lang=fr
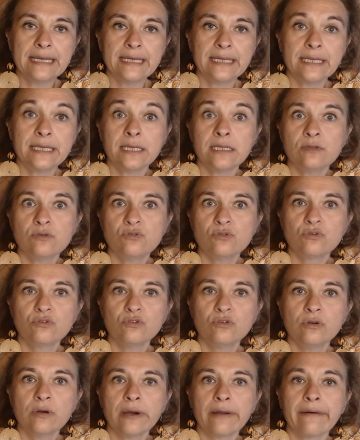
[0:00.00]
et du
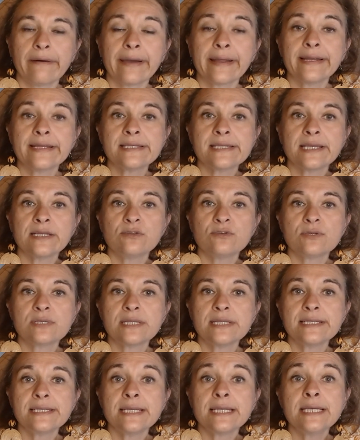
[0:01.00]
coup, alors elle essaye de se
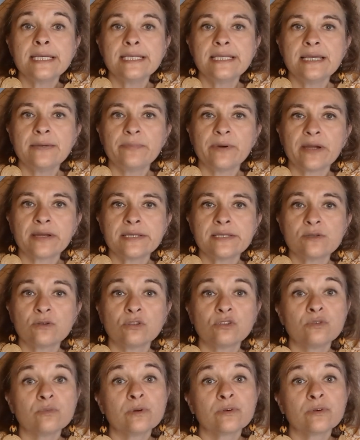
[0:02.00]
laisser guider par les autres,